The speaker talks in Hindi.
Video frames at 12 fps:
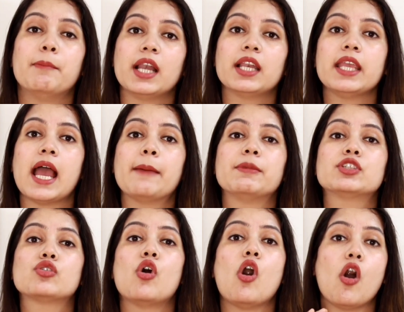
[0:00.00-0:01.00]
बल्कि आप
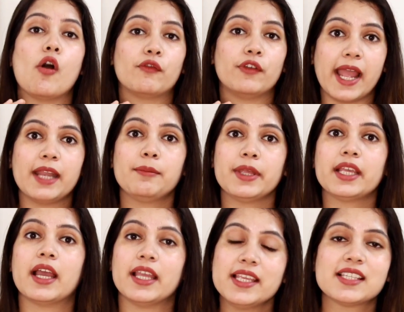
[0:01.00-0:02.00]
इसको ऑफलाइन भी
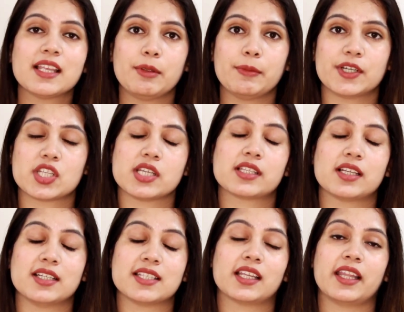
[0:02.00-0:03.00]
कहीं से भी परचेज
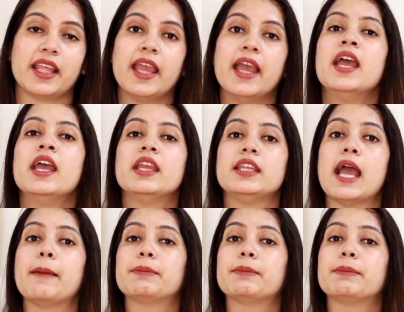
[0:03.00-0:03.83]
कर सकते हैं ये